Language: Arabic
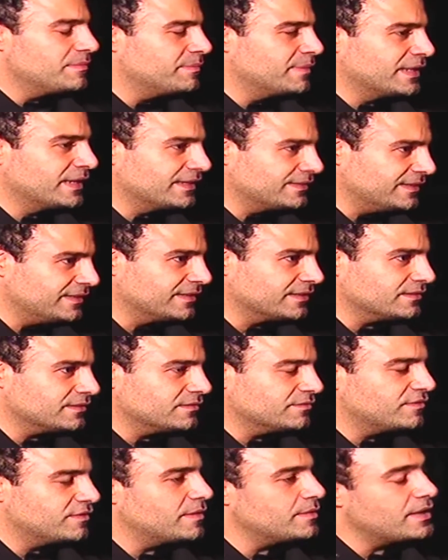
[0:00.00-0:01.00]
بالكثير
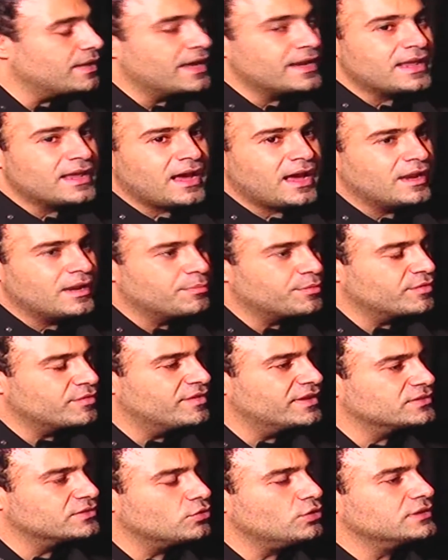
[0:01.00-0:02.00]
فانا على
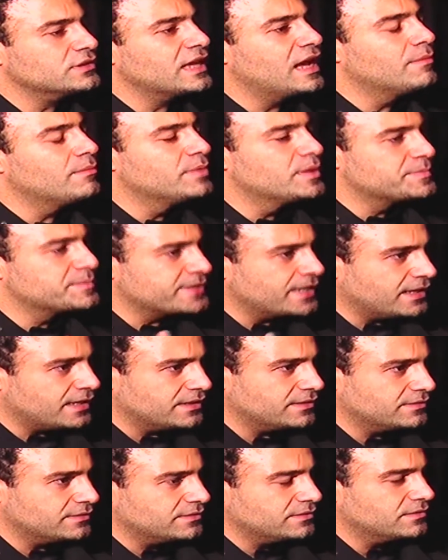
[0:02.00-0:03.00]
البروفات رحت قبل بساعه